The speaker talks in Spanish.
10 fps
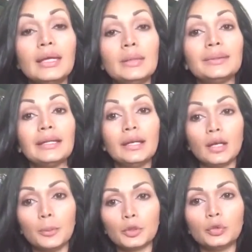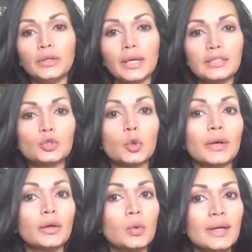iba a tener la oportunidad de
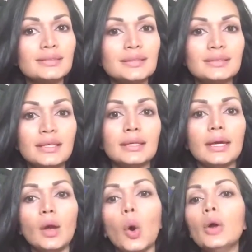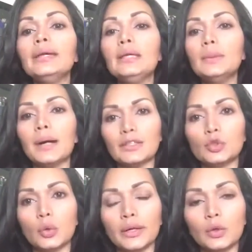escoger jueces y que o iba a
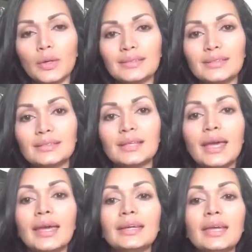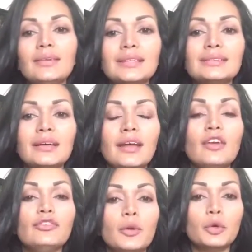escoger jueces que iban a estar
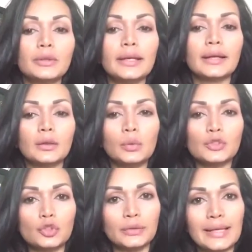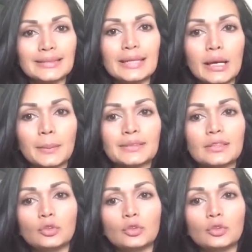en favor de la regulación de las armas.